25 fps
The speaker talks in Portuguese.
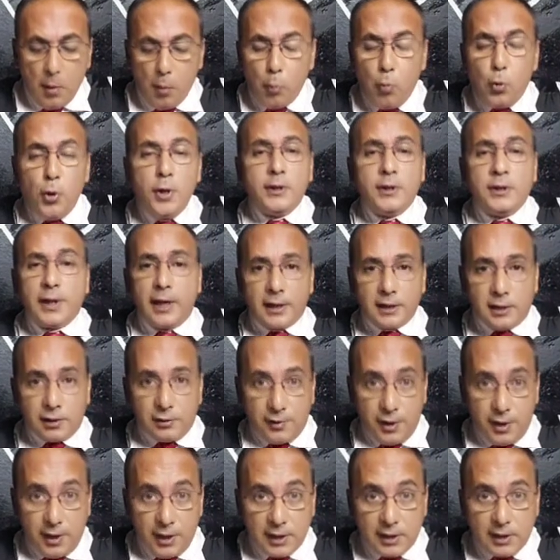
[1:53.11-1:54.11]
Muitas
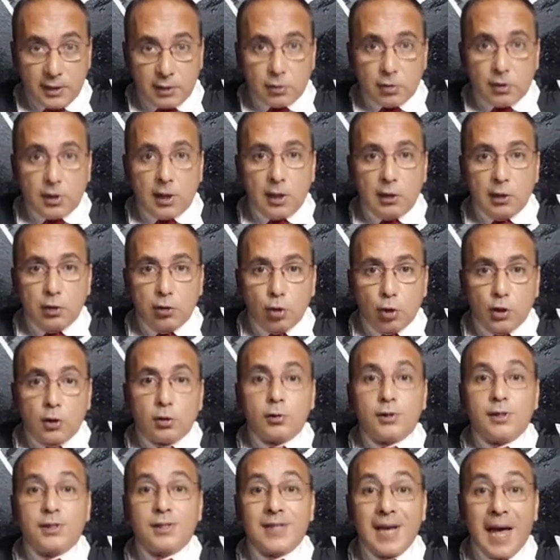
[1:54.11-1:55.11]
vezes os
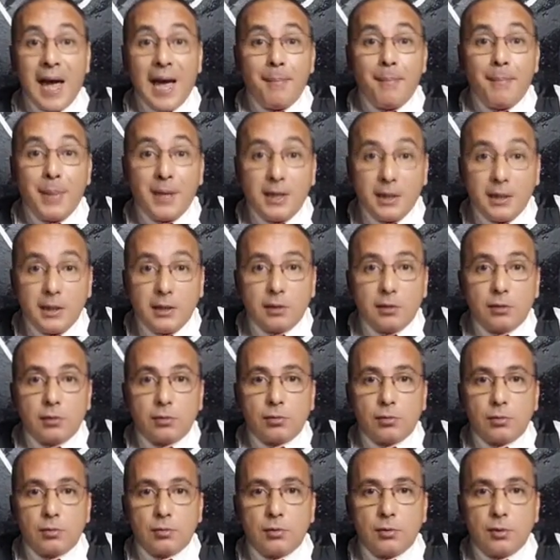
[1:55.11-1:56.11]
religiosos sabem
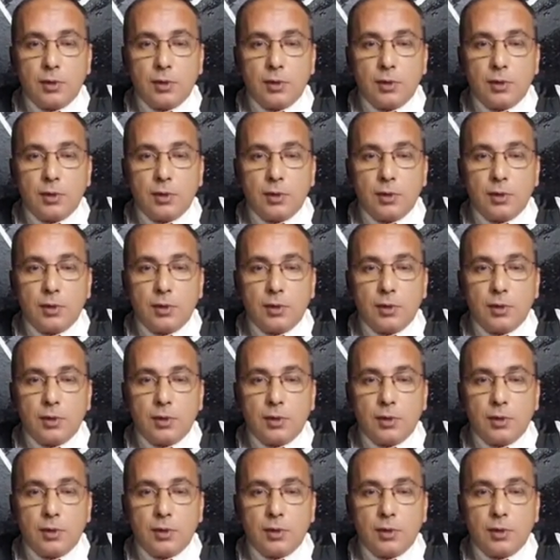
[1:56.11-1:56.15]
isso.